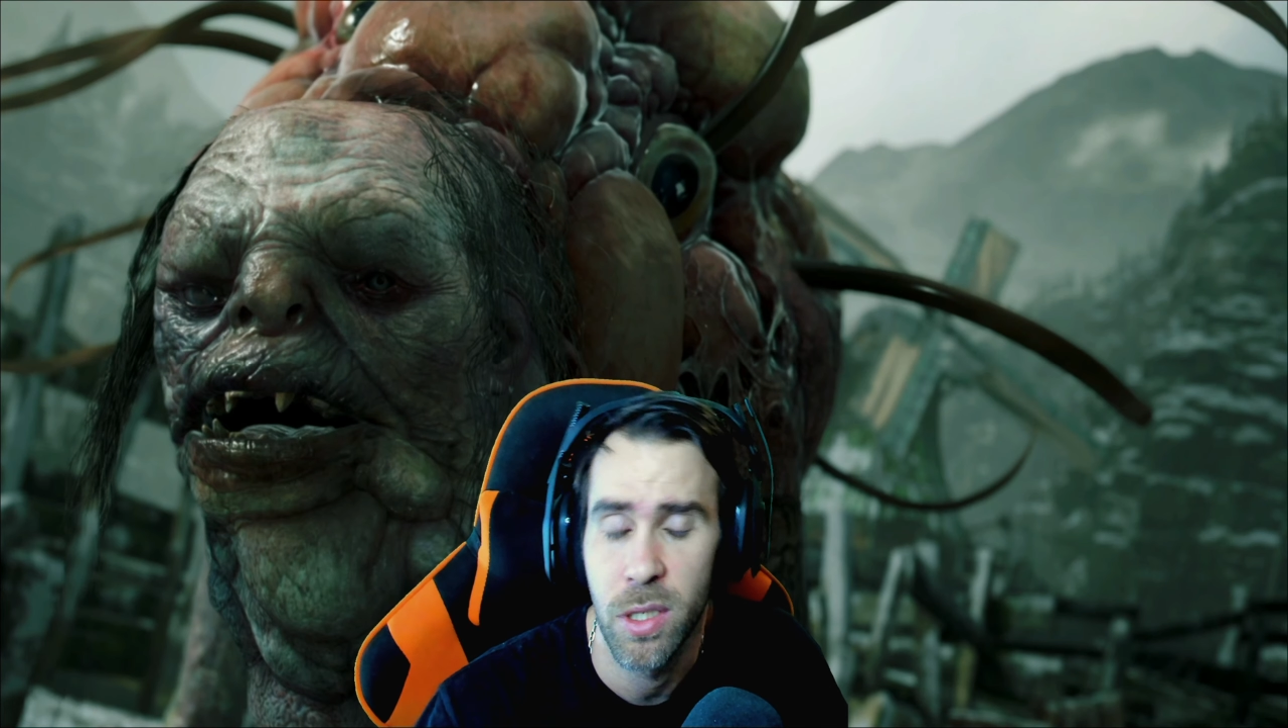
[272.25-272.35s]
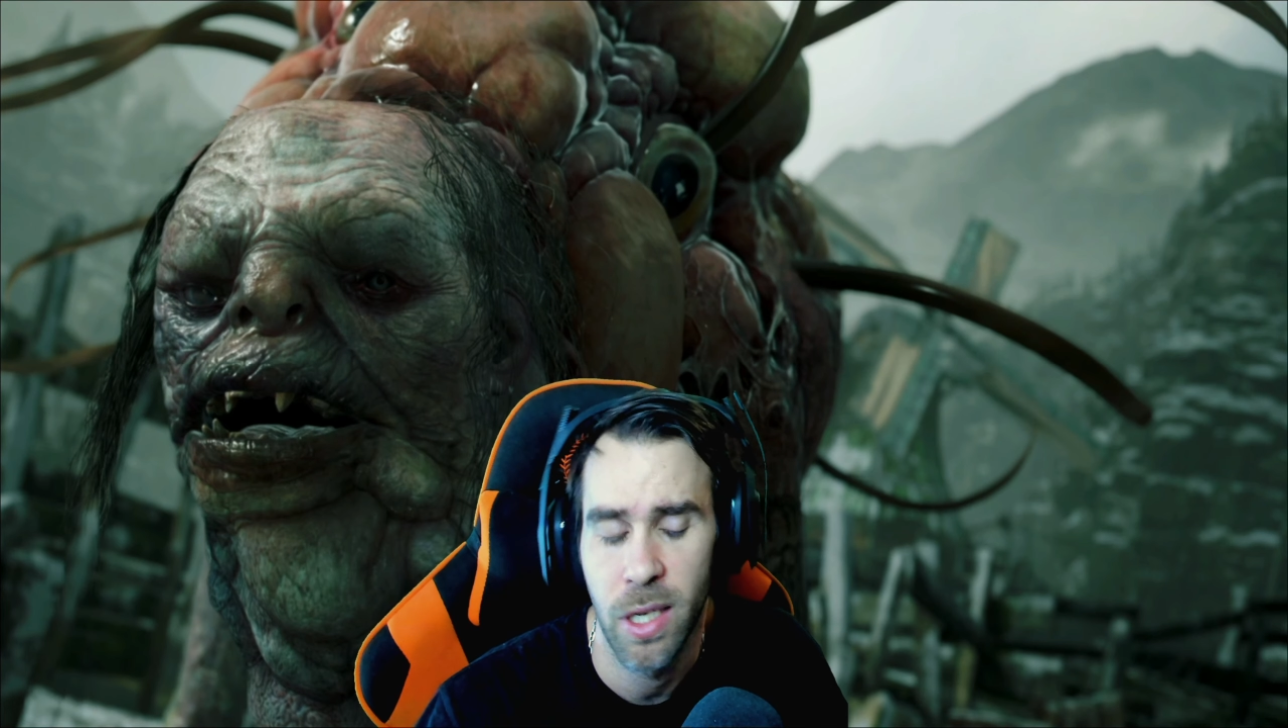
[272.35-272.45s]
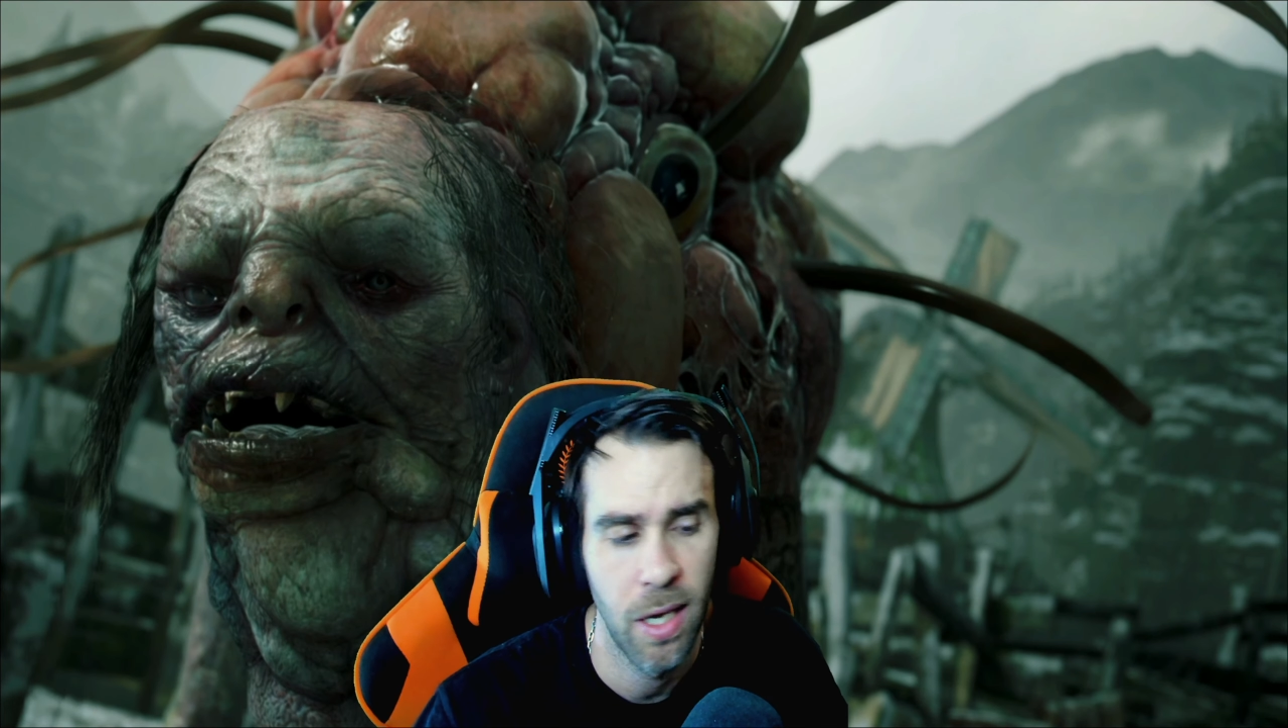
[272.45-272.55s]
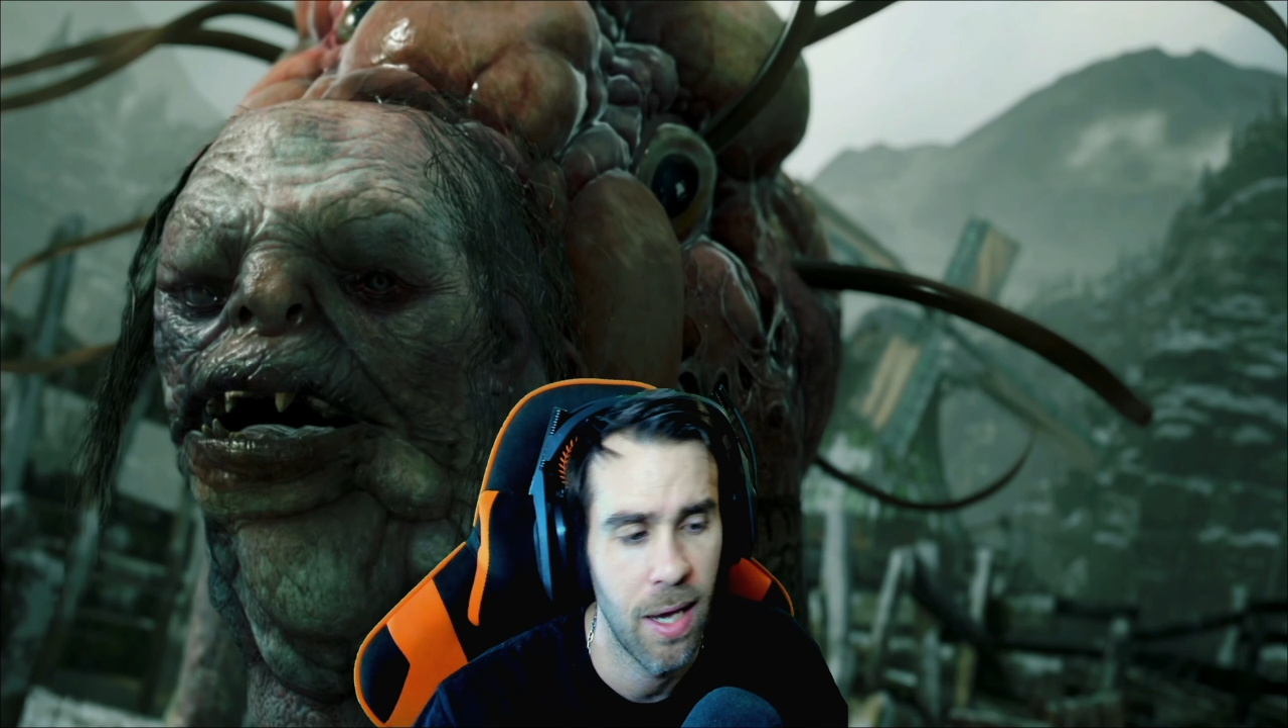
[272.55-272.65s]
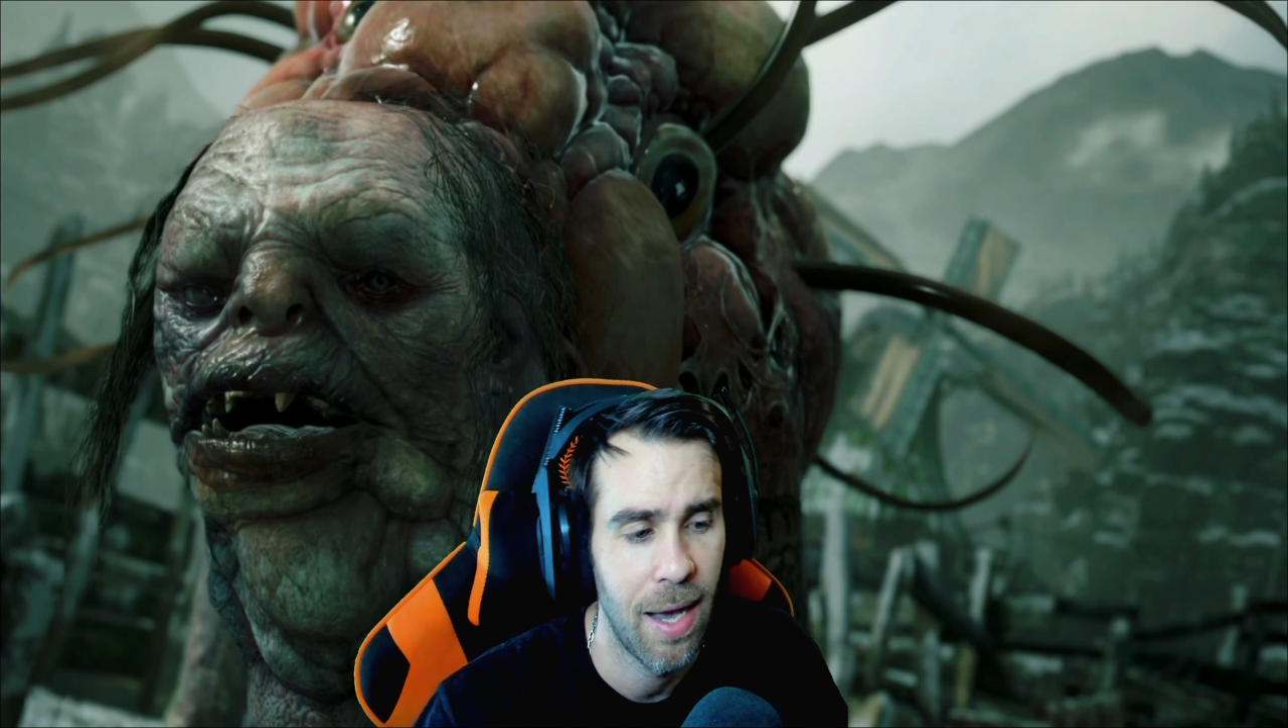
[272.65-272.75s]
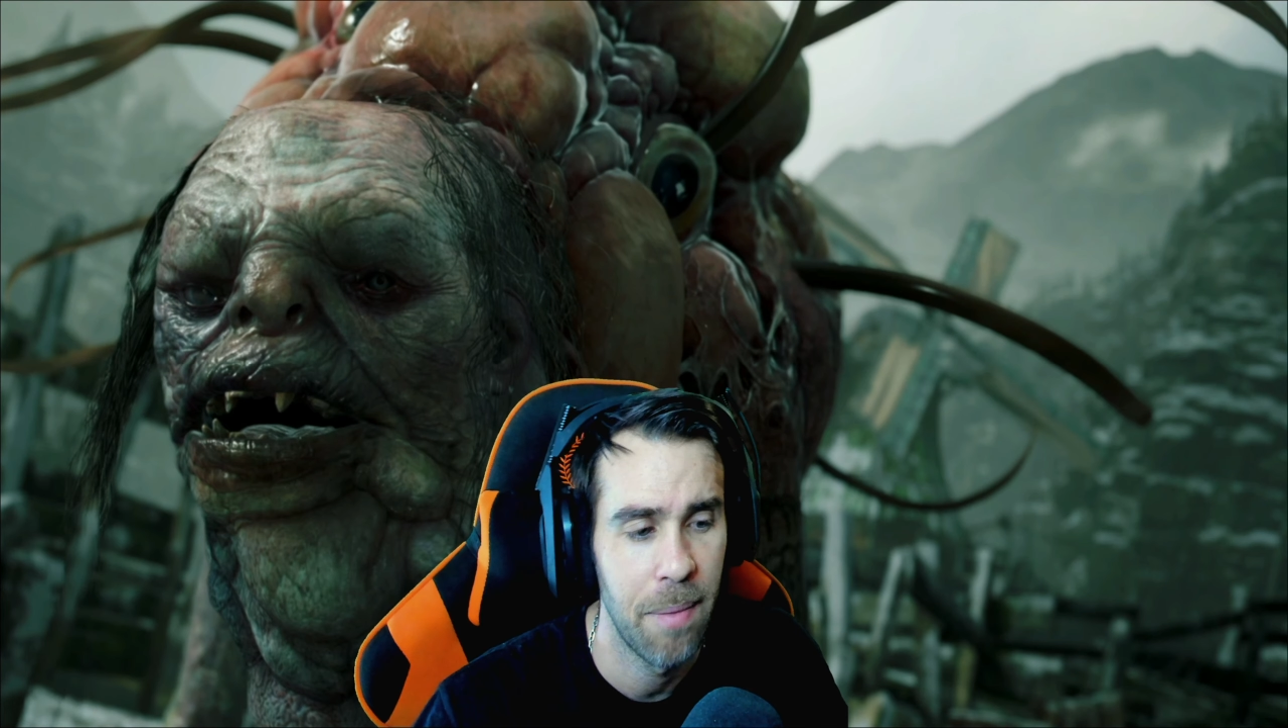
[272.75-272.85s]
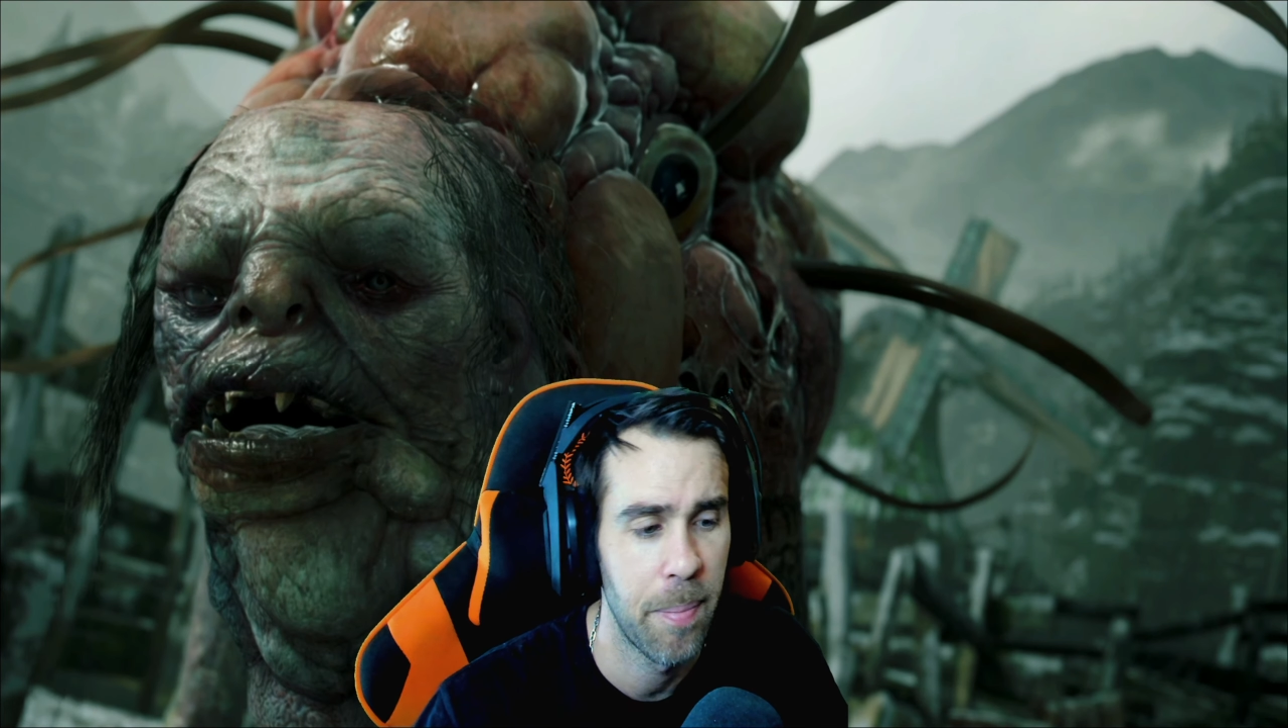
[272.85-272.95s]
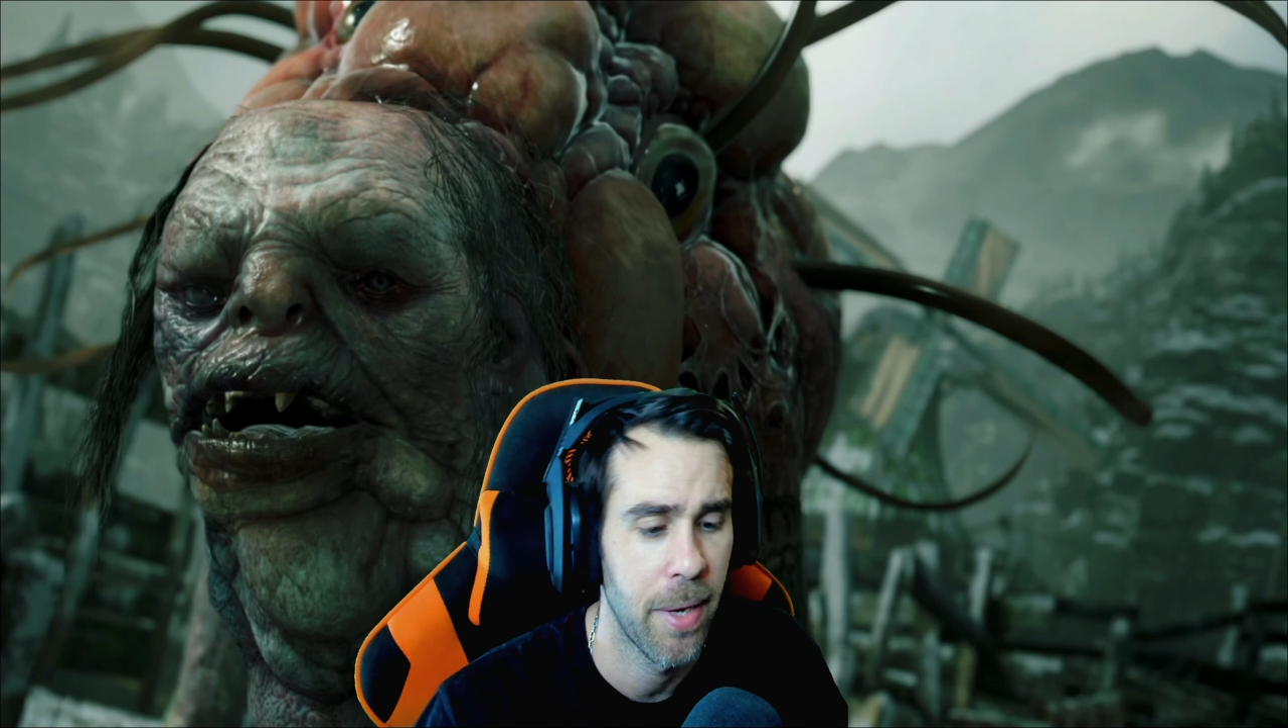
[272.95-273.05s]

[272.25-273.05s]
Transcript: que hay,